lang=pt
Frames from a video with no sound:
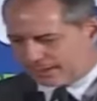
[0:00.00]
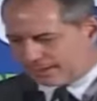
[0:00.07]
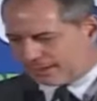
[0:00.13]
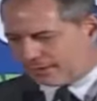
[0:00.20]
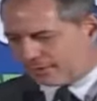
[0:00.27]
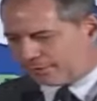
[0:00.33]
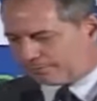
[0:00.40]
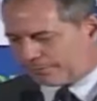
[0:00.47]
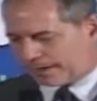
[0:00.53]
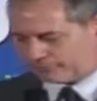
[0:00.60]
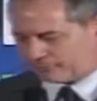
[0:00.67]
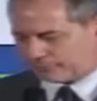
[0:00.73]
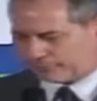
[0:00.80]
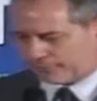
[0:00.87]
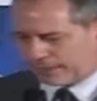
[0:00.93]
Eu
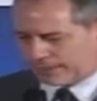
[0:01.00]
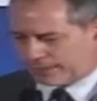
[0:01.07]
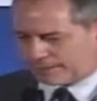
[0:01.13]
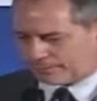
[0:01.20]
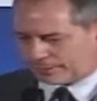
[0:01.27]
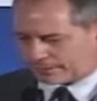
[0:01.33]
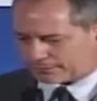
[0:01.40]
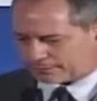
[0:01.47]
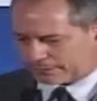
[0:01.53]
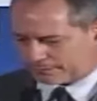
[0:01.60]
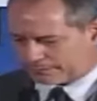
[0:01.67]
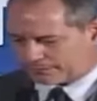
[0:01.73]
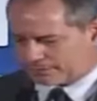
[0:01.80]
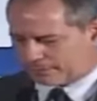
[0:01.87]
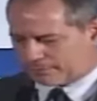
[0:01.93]
peço vênia, peço
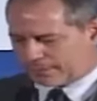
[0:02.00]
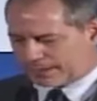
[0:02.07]
permissão